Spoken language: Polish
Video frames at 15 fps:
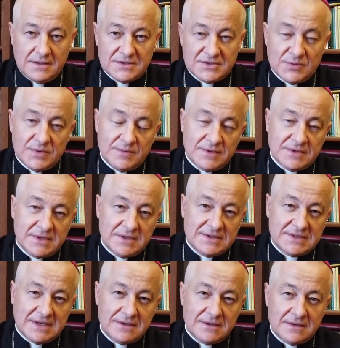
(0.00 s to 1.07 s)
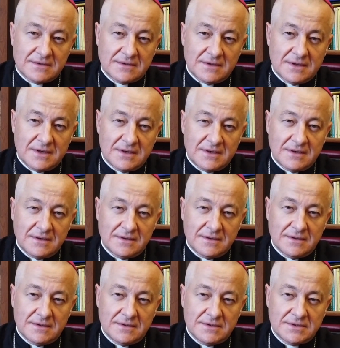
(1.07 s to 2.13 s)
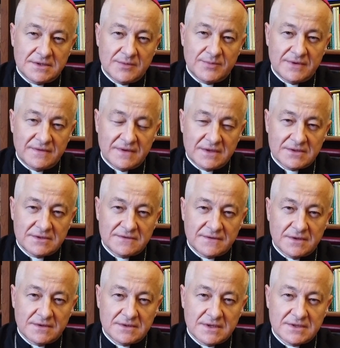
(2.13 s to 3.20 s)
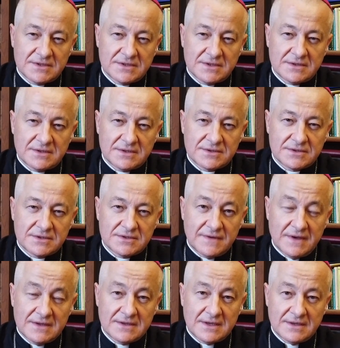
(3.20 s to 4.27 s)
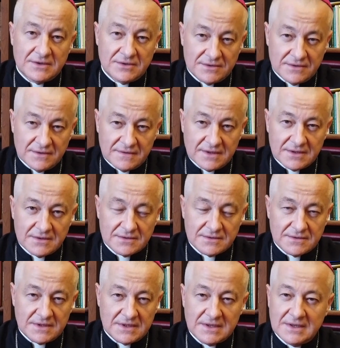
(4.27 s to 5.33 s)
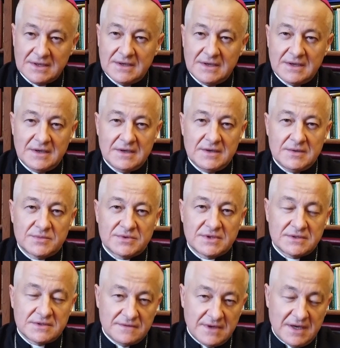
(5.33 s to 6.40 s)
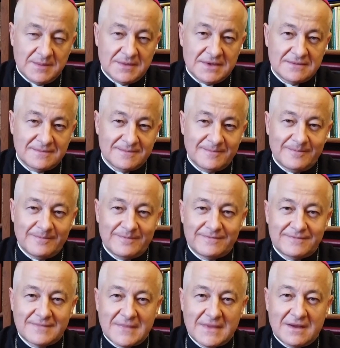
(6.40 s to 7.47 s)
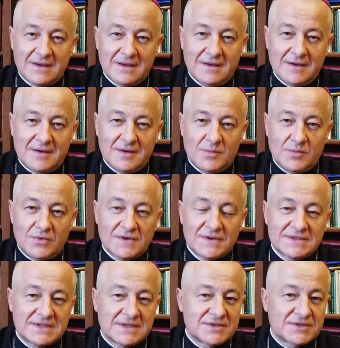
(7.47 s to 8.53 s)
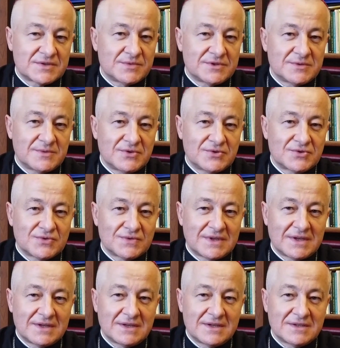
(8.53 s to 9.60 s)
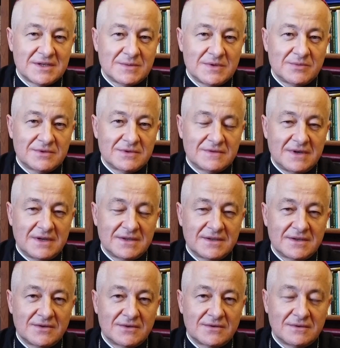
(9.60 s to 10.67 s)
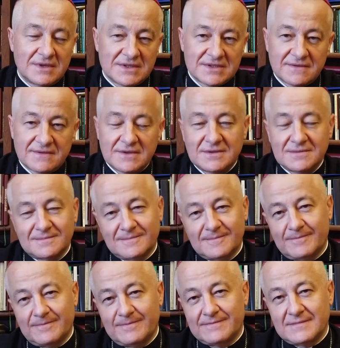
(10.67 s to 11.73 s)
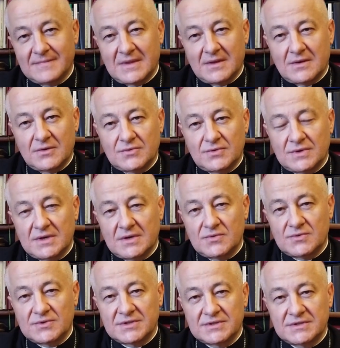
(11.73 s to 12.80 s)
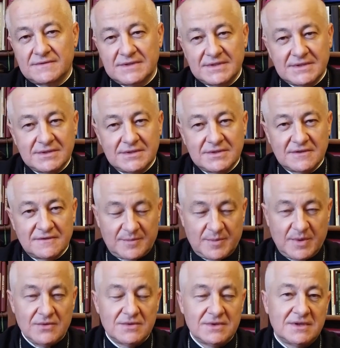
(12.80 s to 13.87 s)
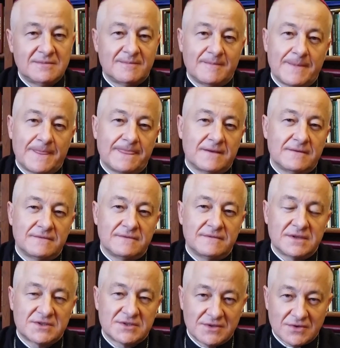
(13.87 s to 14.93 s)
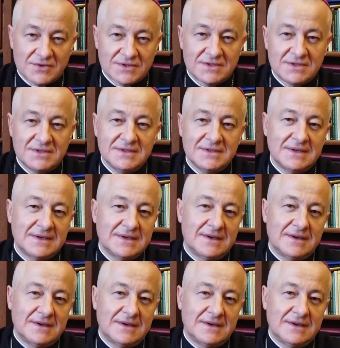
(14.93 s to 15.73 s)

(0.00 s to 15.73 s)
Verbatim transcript: I chciałbym o tej cenie trochę dzisiaj powiedzieć w kontekście też święta narodowego, które przeżywamy. Bóg chce, żebyśmy już tutaj na ziemi budowali Jego królestwo, które urzeczywistni się w pełni w wieczności.